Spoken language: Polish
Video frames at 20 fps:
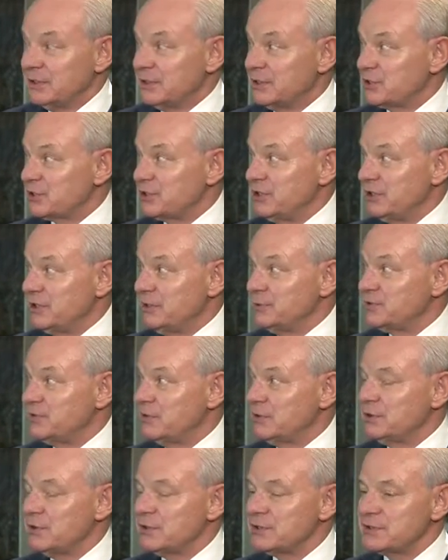też jednym z
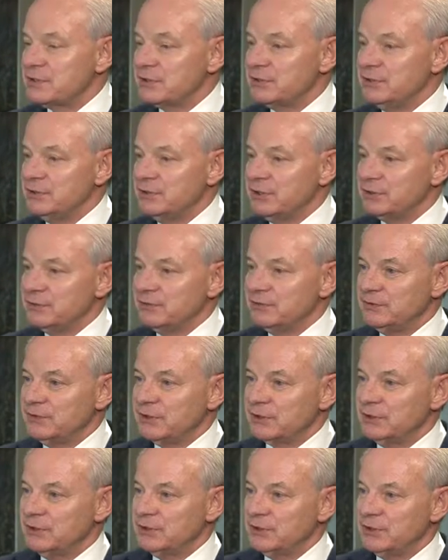wiodących liderów
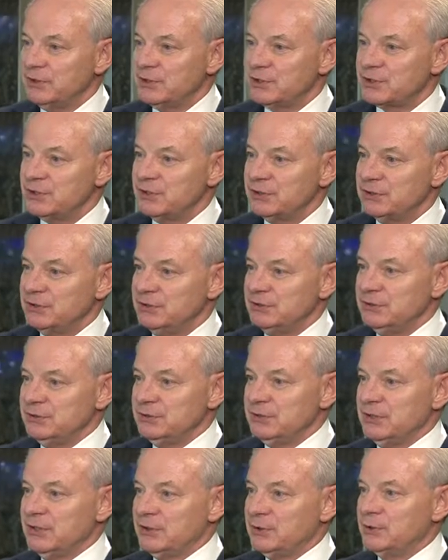technologicznych
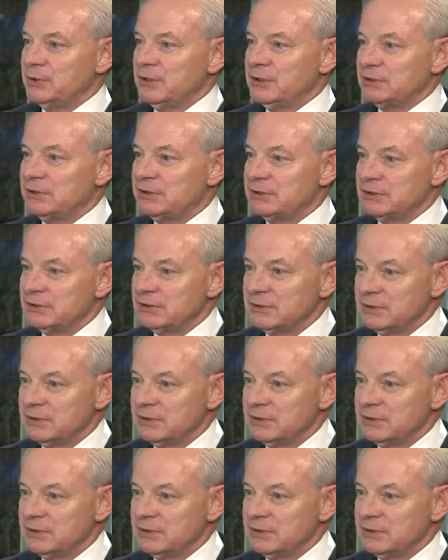i akurat